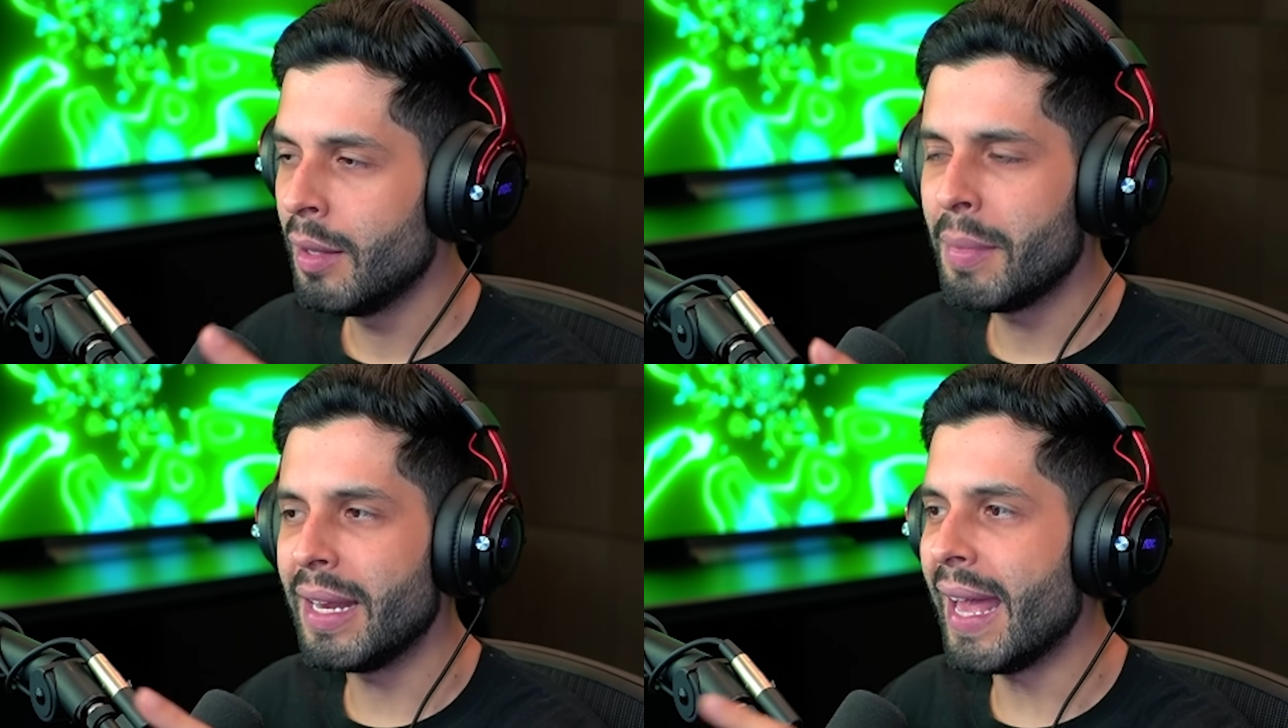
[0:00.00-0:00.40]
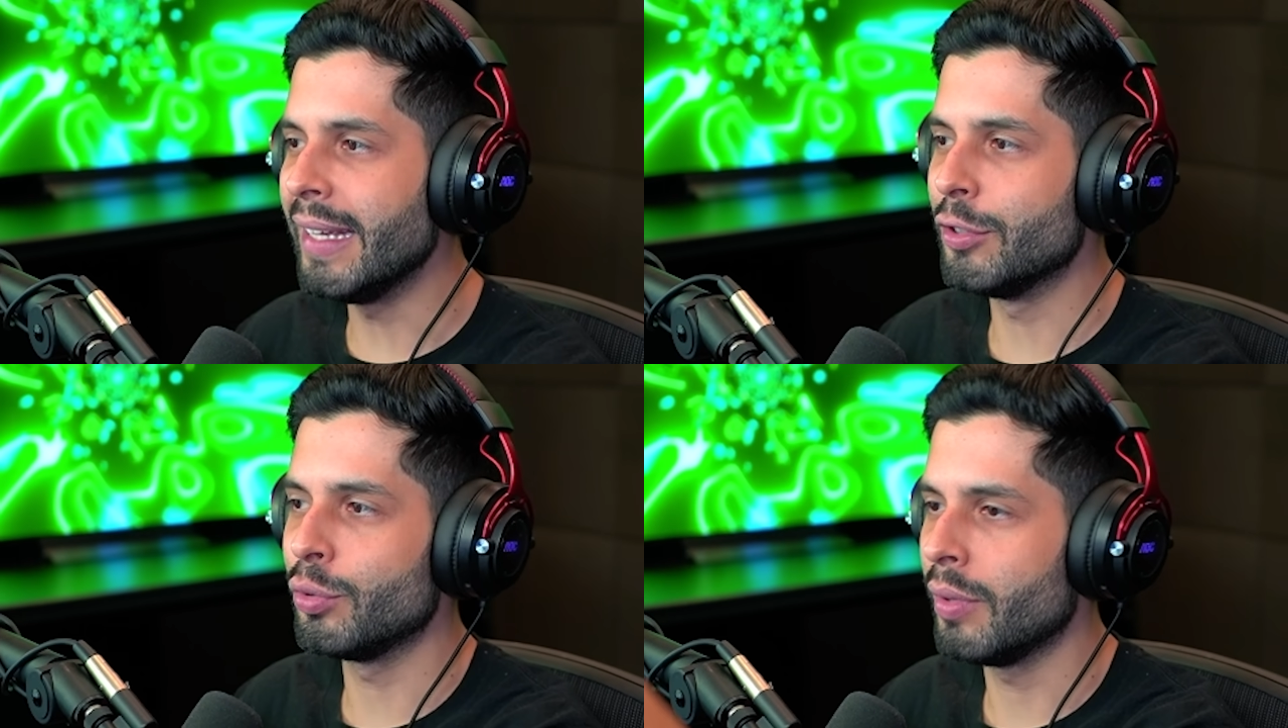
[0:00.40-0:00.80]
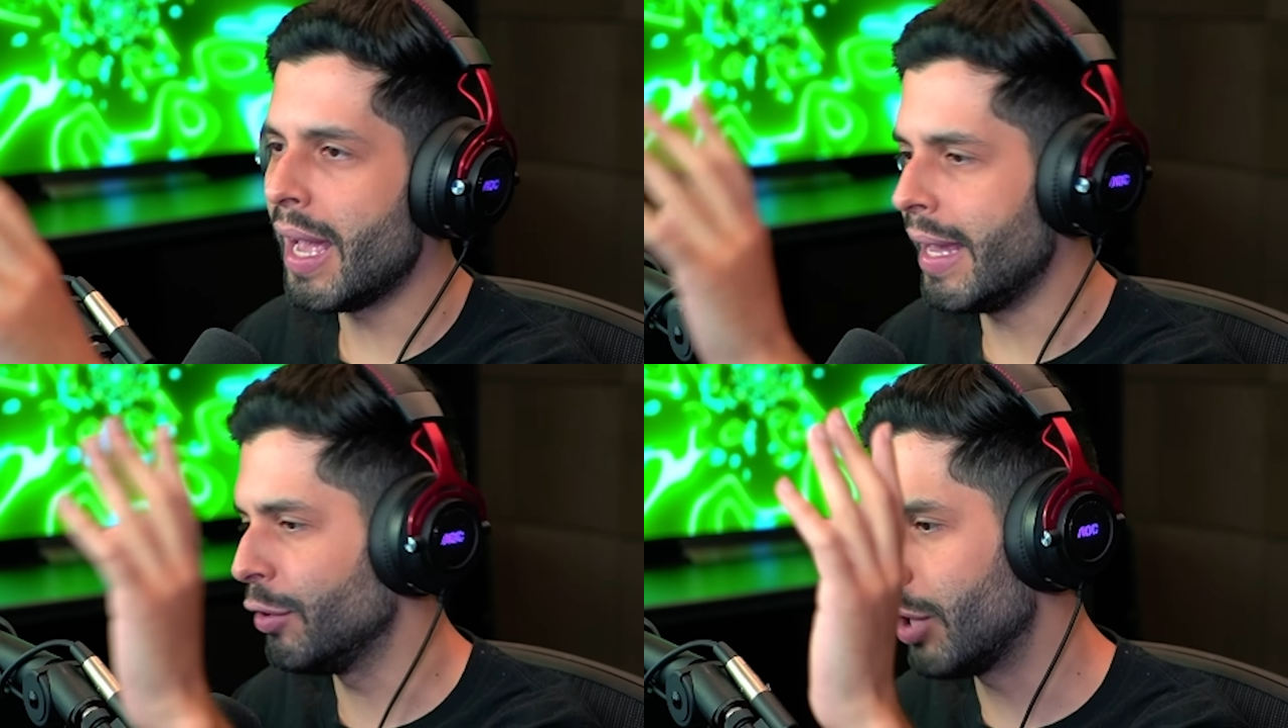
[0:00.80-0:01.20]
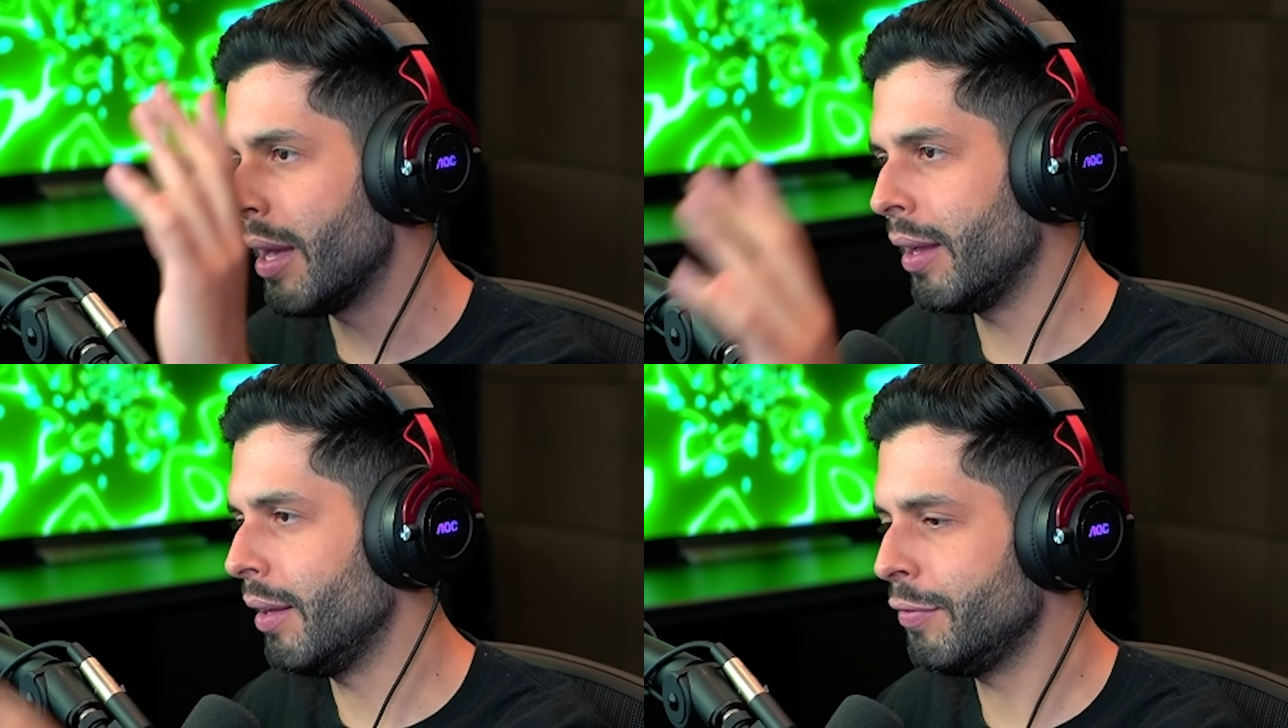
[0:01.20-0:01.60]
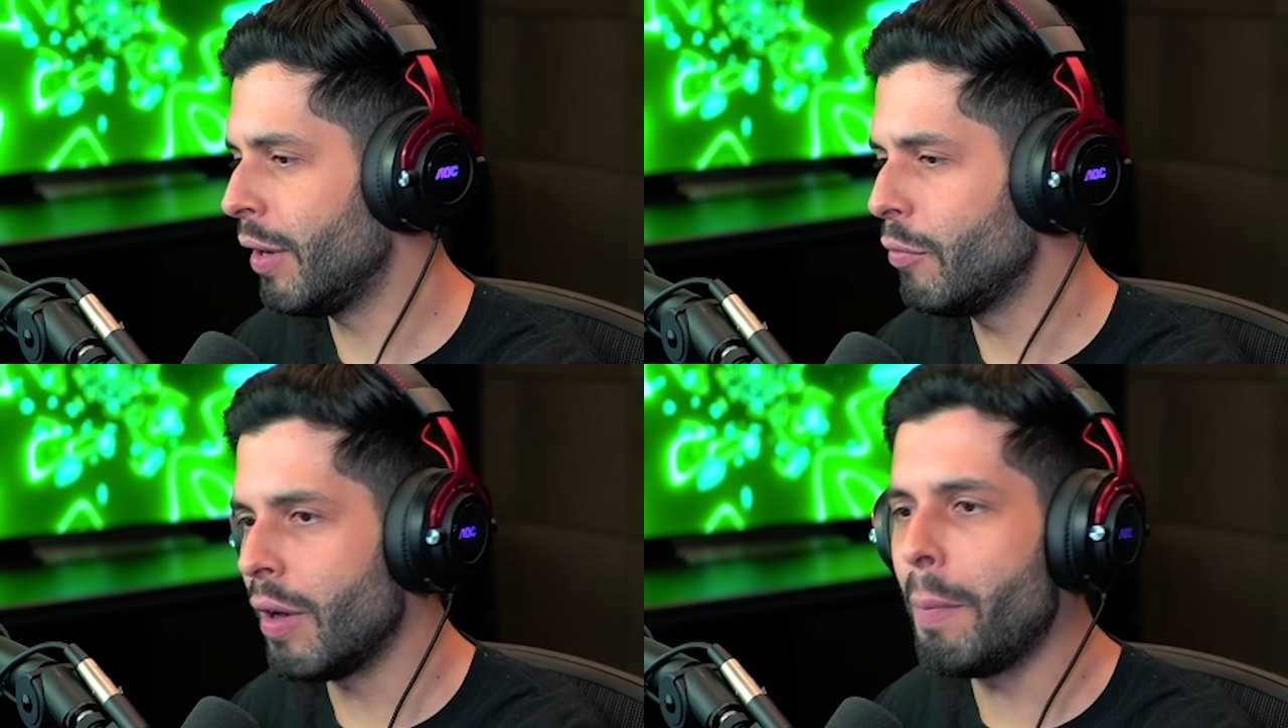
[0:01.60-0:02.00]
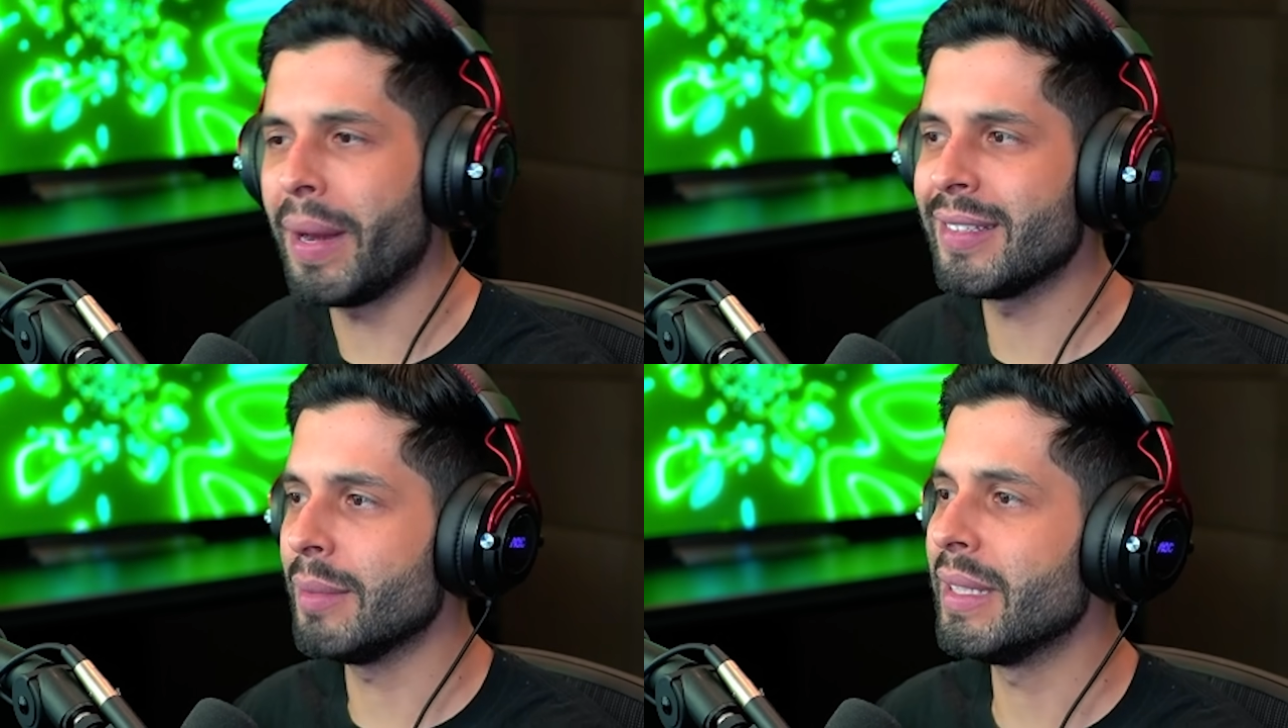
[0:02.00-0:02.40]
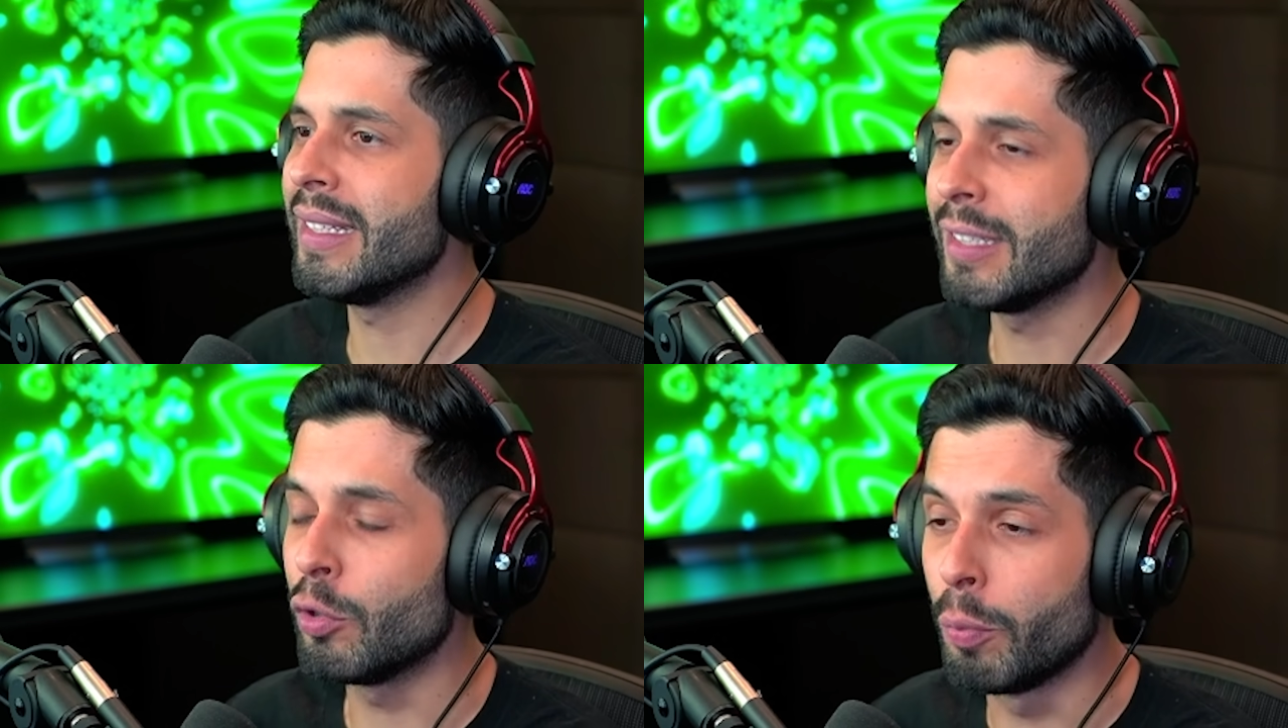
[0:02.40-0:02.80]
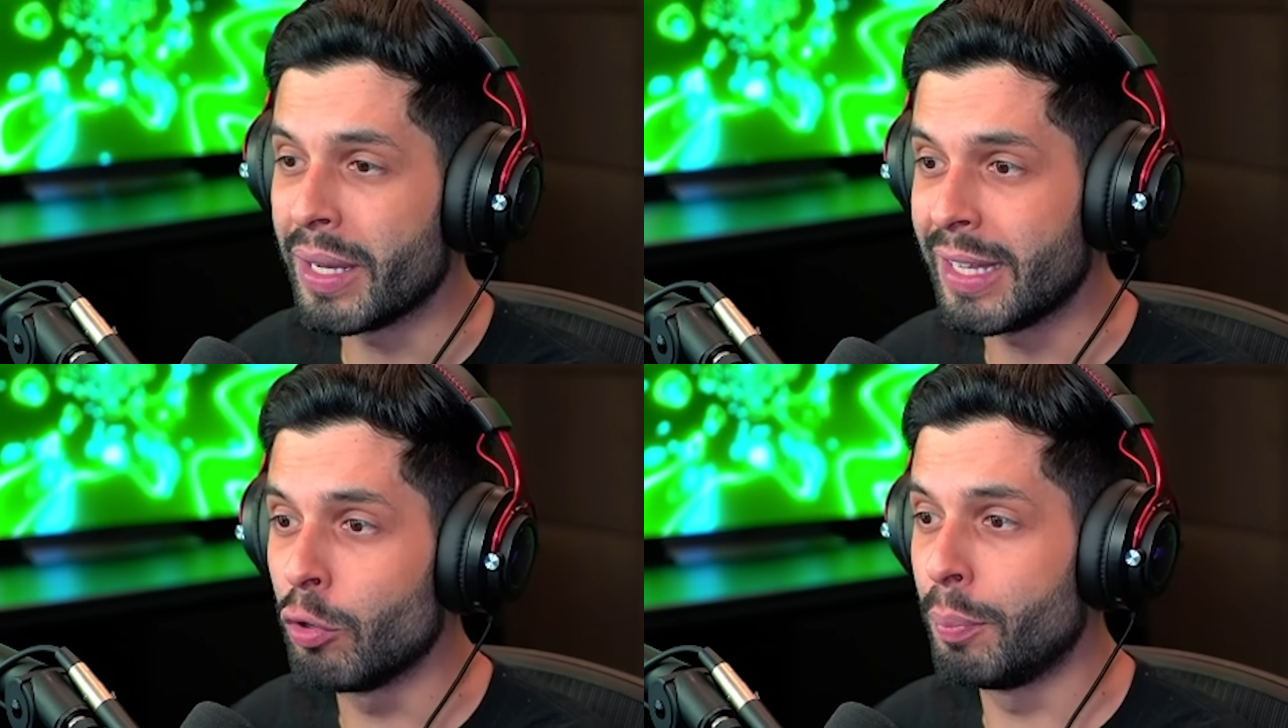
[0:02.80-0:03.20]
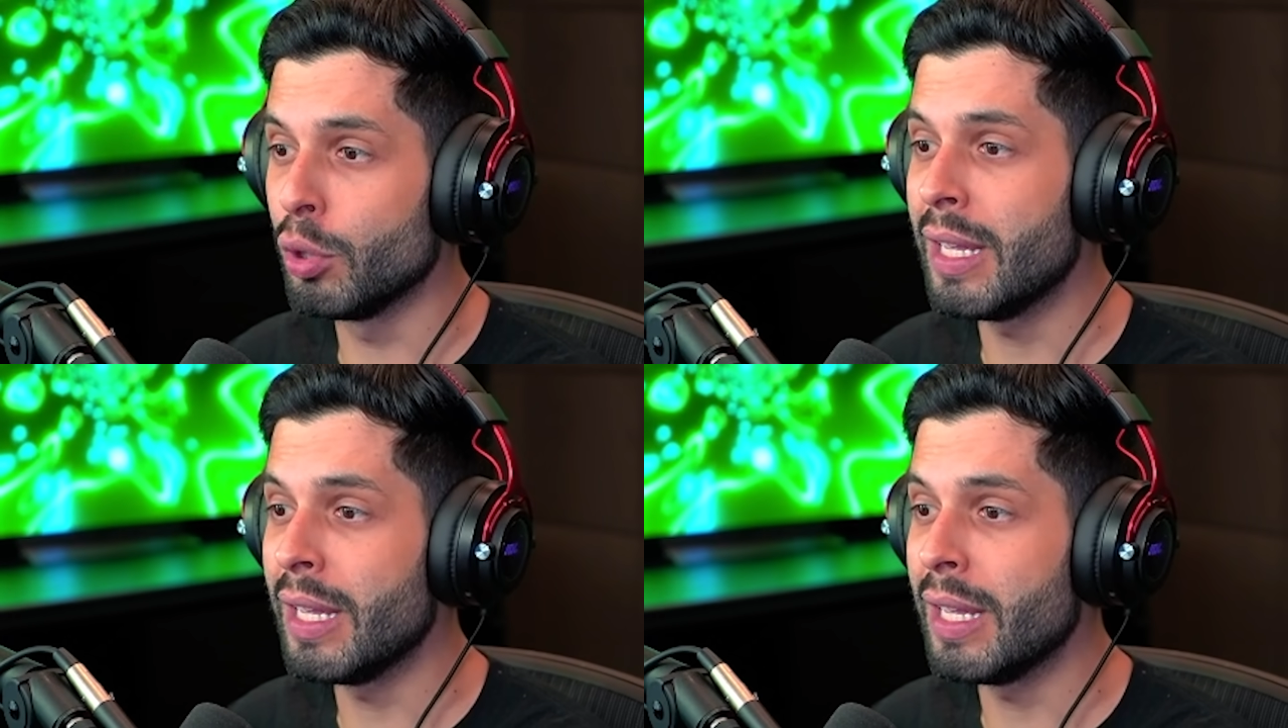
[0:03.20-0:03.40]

Mano, é isso, é isso. É, vamos vamos para cima desse grupo aqui, grupo D